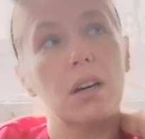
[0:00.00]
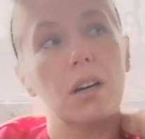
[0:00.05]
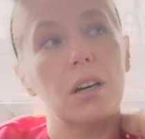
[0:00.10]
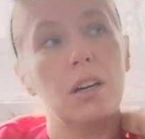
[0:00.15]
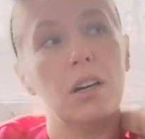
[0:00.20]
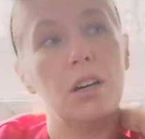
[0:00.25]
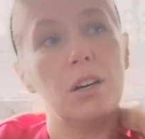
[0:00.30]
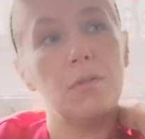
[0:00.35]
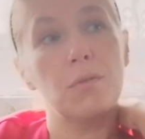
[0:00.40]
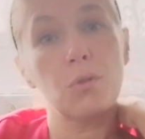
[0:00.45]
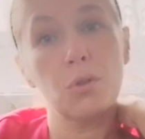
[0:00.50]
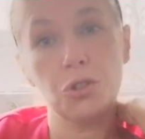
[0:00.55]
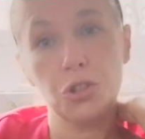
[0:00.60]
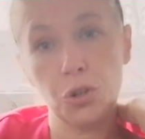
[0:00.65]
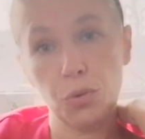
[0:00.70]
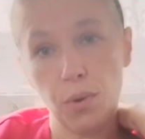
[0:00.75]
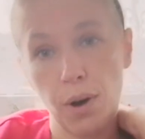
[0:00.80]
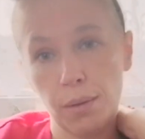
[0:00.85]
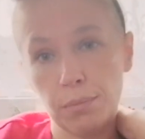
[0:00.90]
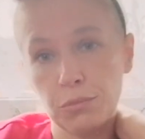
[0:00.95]
e,
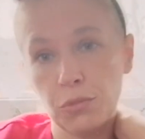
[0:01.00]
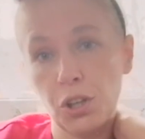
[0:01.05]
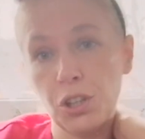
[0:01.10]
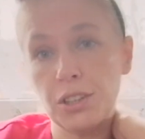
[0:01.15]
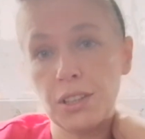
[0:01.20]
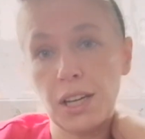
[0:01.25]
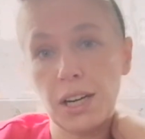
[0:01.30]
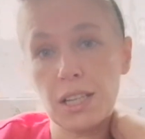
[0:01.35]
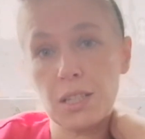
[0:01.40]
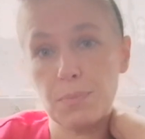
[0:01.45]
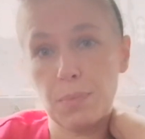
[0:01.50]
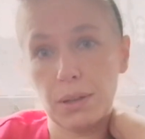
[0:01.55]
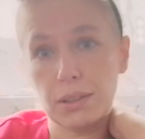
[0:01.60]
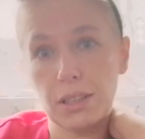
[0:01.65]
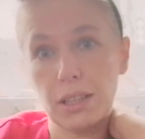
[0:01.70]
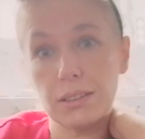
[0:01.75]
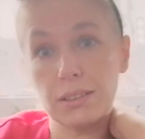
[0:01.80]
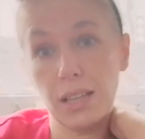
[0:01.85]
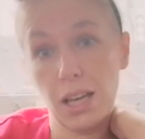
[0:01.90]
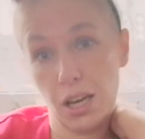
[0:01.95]
wróciłam, no i teraz
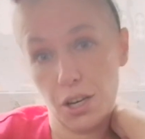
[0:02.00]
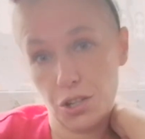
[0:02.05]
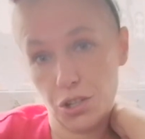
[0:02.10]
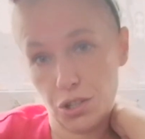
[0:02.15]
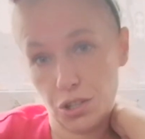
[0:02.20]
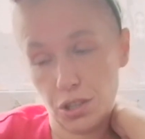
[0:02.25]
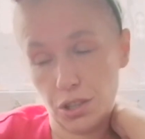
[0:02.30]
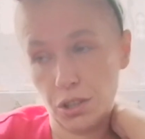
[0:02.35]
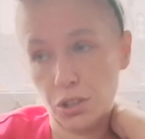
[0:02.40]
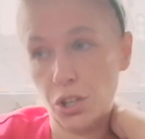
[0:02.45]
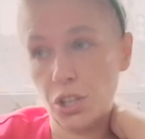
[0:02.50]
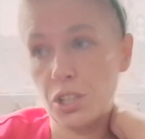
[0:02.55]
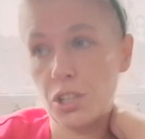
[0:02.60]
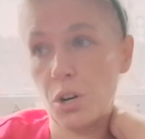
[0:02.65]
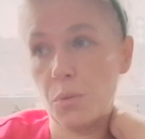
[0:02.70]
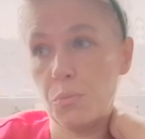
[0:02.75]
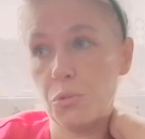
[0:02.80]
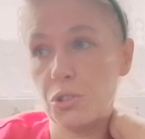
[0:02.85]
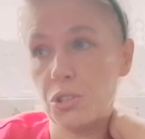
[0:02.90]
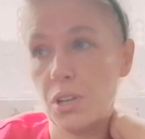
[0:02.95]
pada deszcz. No i
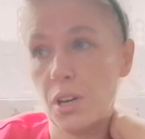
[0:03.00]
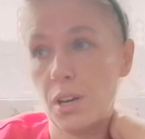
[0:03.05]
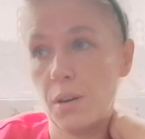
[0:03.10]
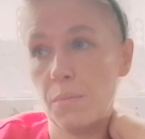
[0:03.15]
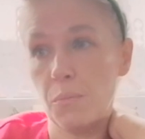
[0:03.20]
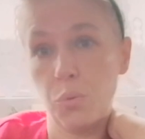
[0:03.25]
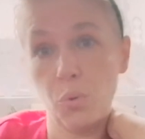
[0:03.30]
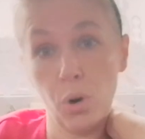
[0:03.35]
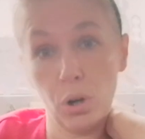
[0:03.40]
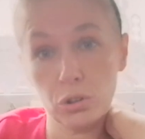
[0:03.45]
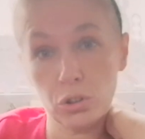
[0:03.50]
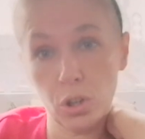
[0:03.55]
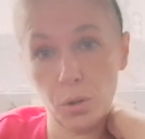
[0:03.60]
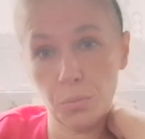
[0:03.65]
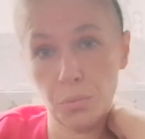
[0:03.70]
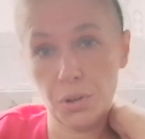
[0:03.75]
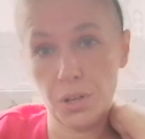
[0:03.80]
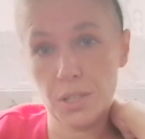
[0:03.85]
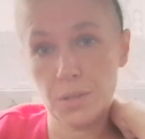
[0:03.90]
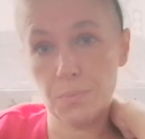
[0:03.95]
robi się błoto,
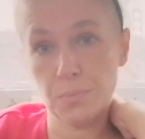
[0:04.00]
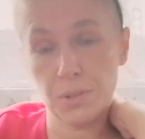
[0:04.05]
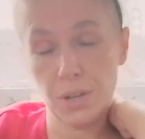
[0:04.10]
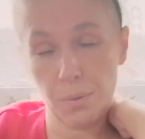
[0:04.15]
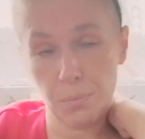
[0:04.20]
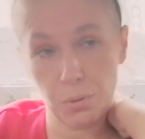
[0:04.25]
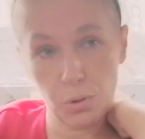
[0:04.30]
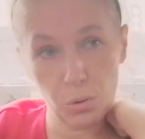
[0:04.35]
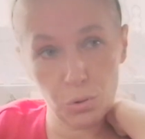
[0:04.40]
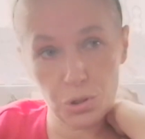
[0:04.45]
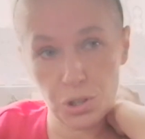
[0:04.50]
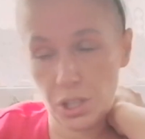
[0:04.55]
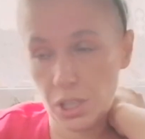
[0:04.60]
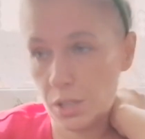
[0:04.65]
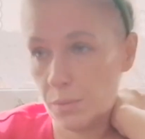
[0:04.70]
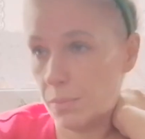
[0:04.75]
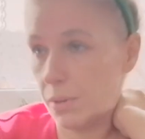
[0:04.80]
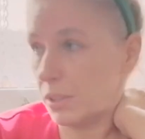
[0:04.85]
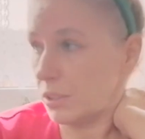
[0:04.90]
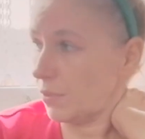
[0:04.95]
bo jest na plusie
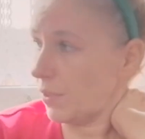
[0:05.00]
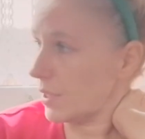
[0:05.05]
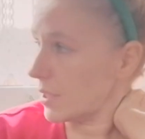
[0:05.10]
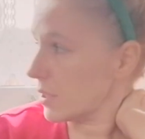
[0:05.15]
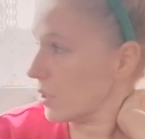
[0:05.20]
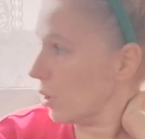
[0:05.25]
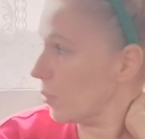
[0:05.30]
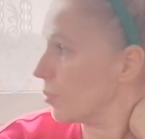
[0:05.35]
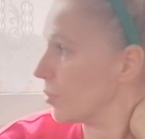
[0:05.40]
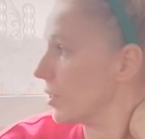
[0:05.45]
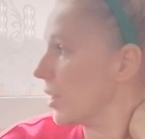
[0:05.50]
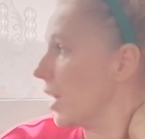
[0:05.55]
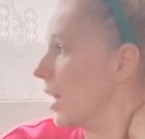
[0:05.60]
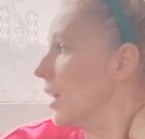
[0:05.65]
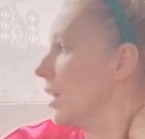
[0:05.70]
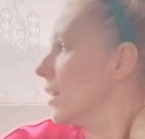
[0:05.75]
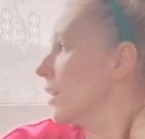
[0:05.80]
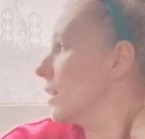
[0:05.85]
chyba dwa stopnie.